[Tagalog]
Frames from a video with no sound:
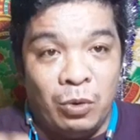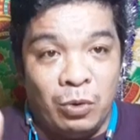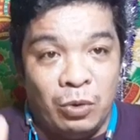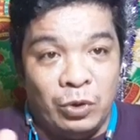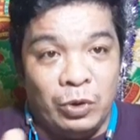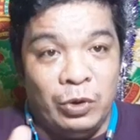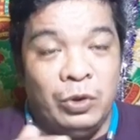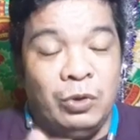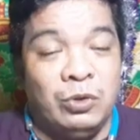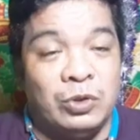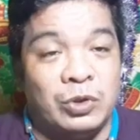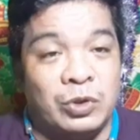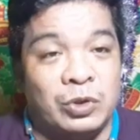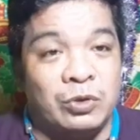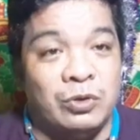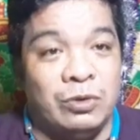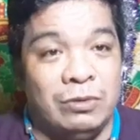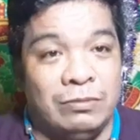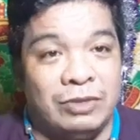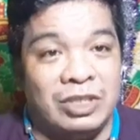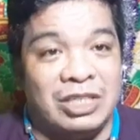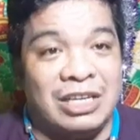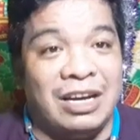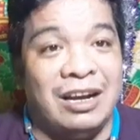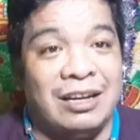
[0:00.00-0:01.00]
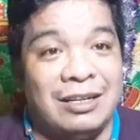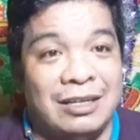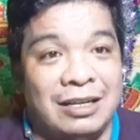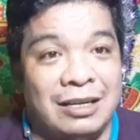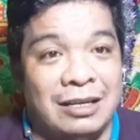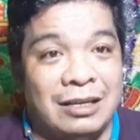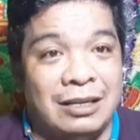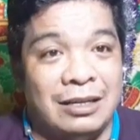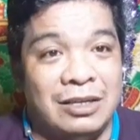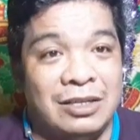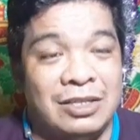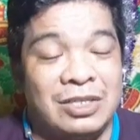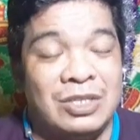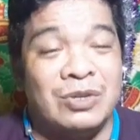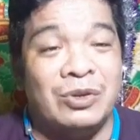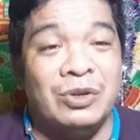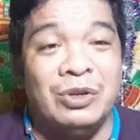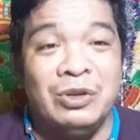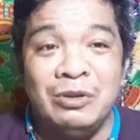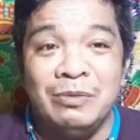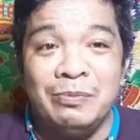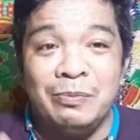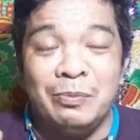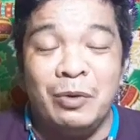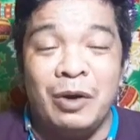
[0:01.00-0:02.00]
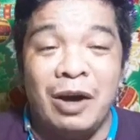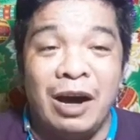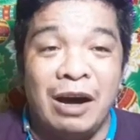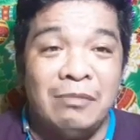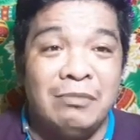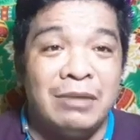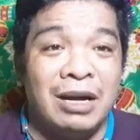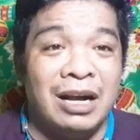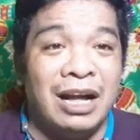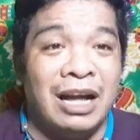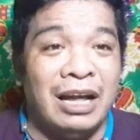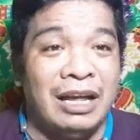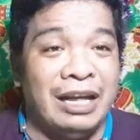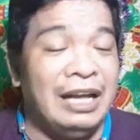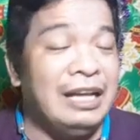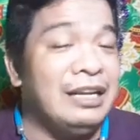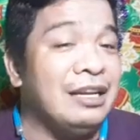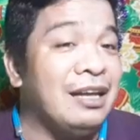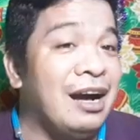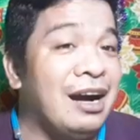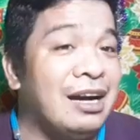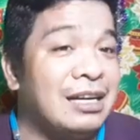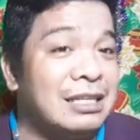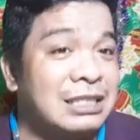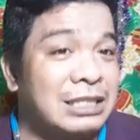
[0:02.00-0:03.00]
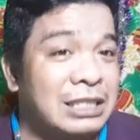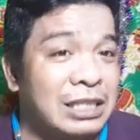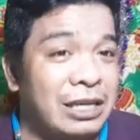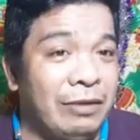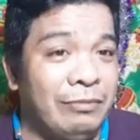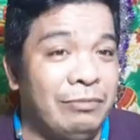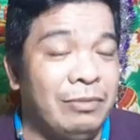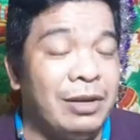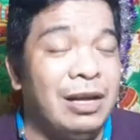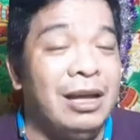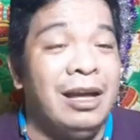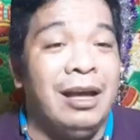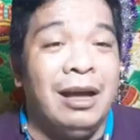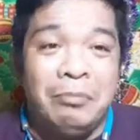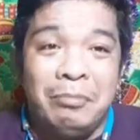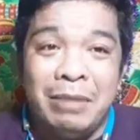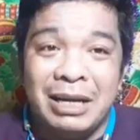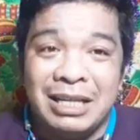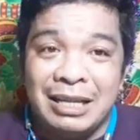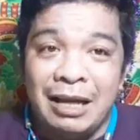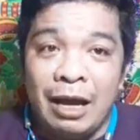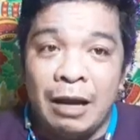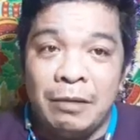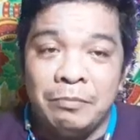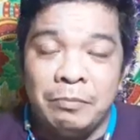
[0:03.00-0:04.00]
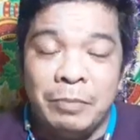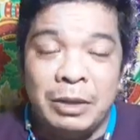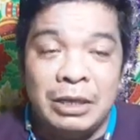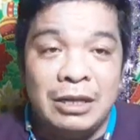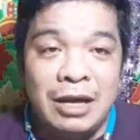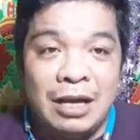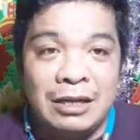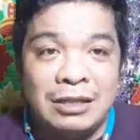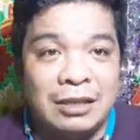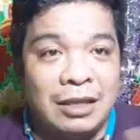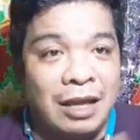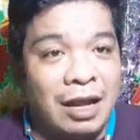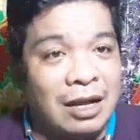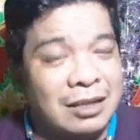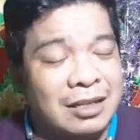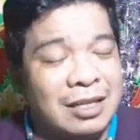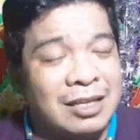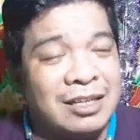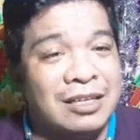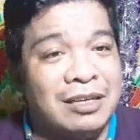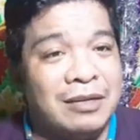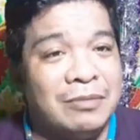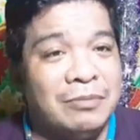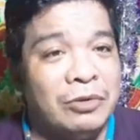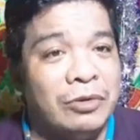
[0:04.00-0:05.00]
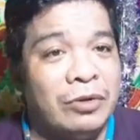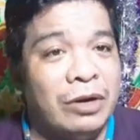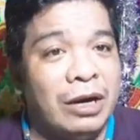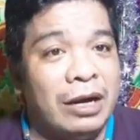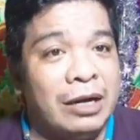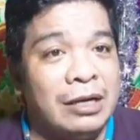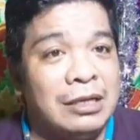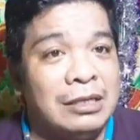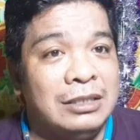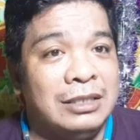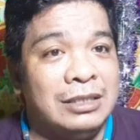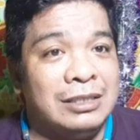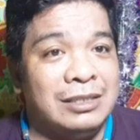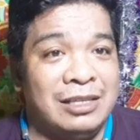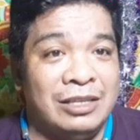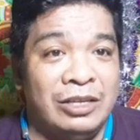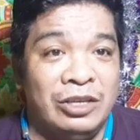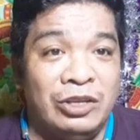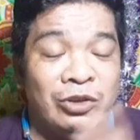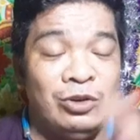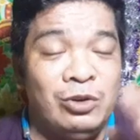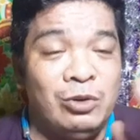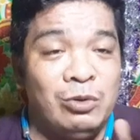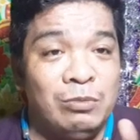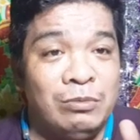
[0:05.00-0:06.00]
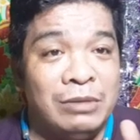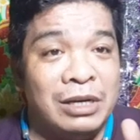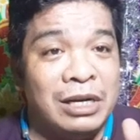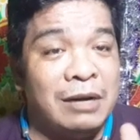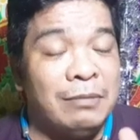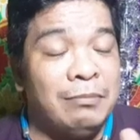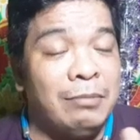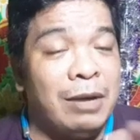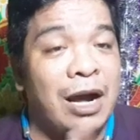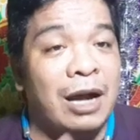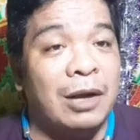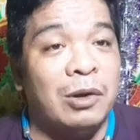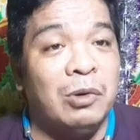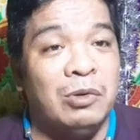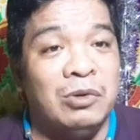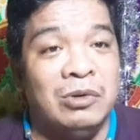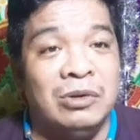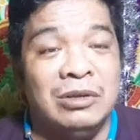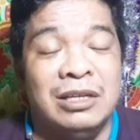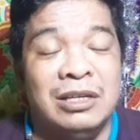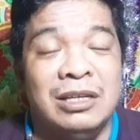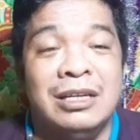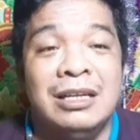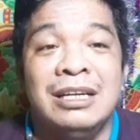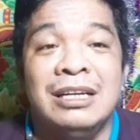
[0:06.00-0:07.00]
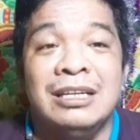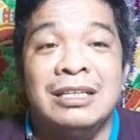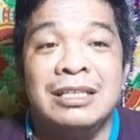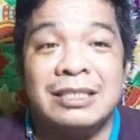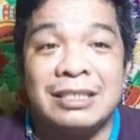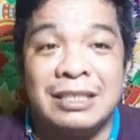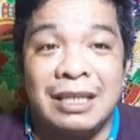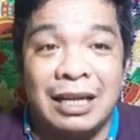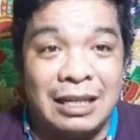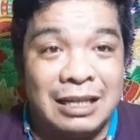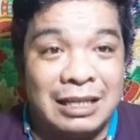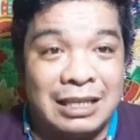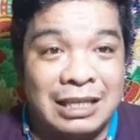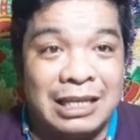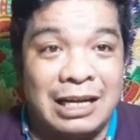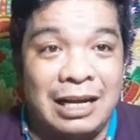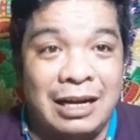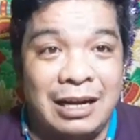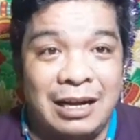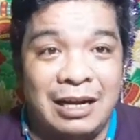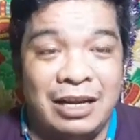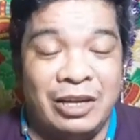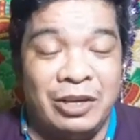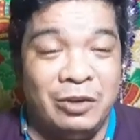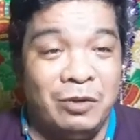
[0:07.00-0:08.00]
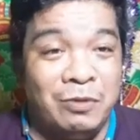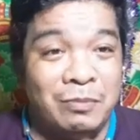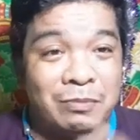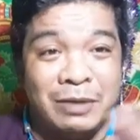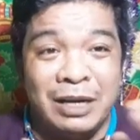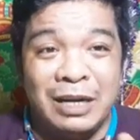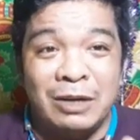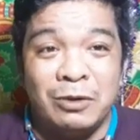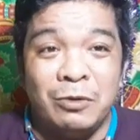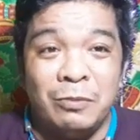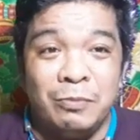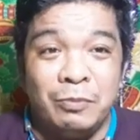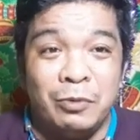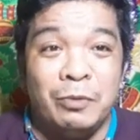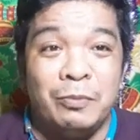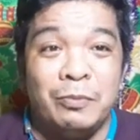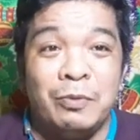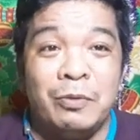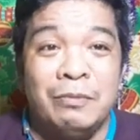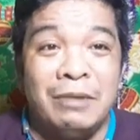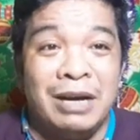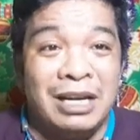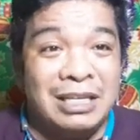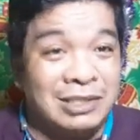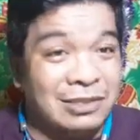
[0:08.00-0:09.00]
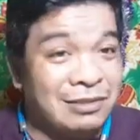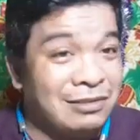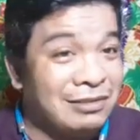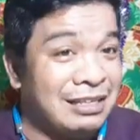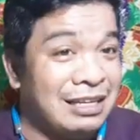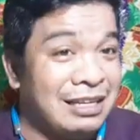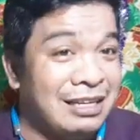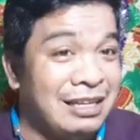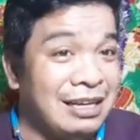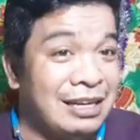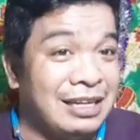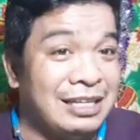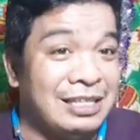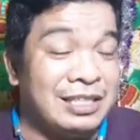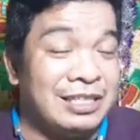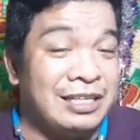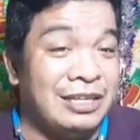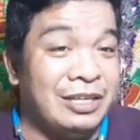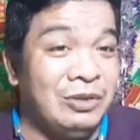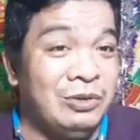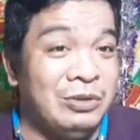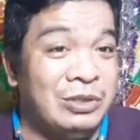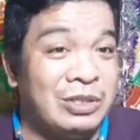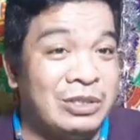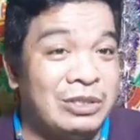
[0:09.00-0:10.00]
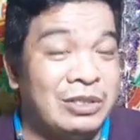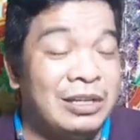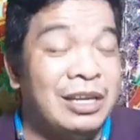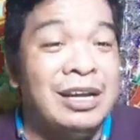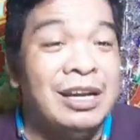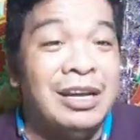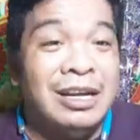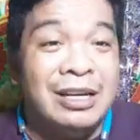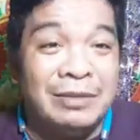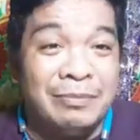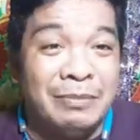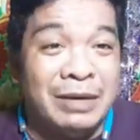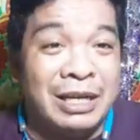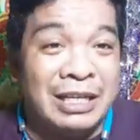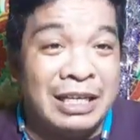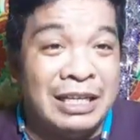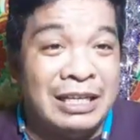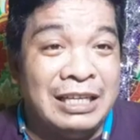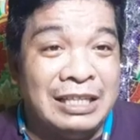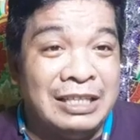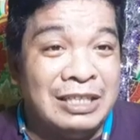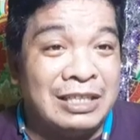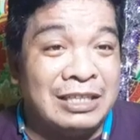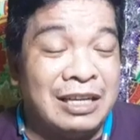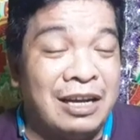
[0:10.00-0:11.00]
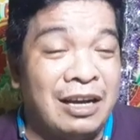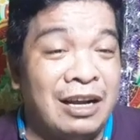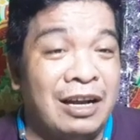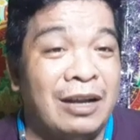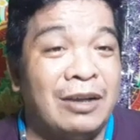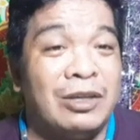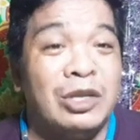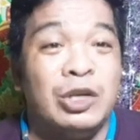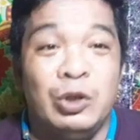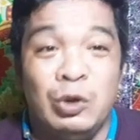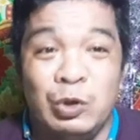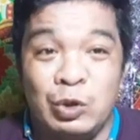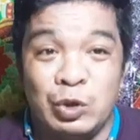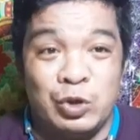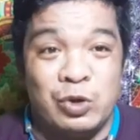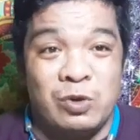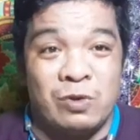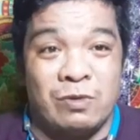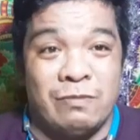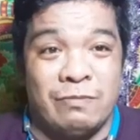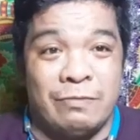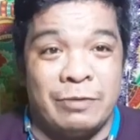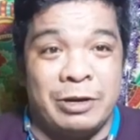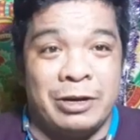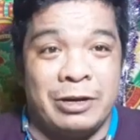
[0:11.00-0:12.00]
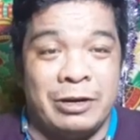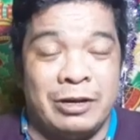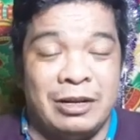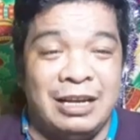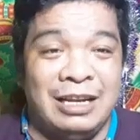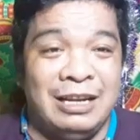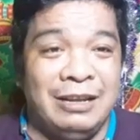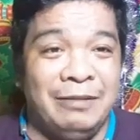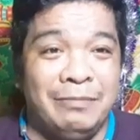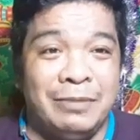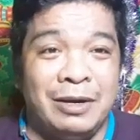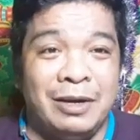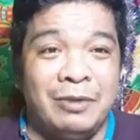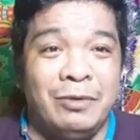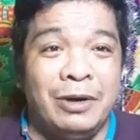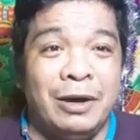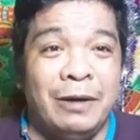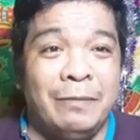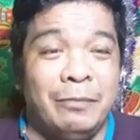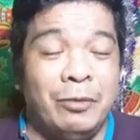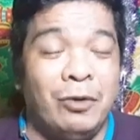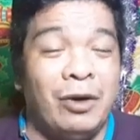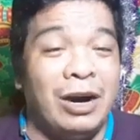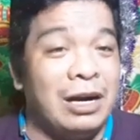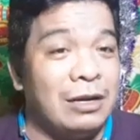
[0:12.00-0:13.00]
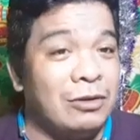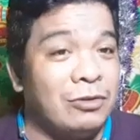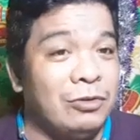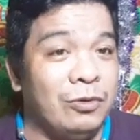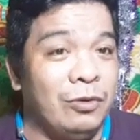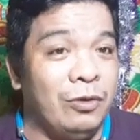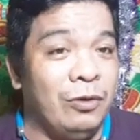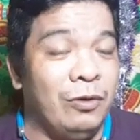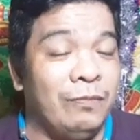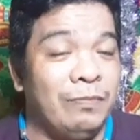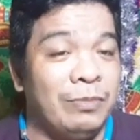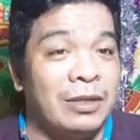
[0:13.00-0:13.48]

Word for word: YouTube channel. So yun po ang mga inactive. But ang pinagtataka mo guys, yung mga bagong salta, yung bago po pumasok talaga sa YouTube, maging isang YouTuber. Halimbawa po ako,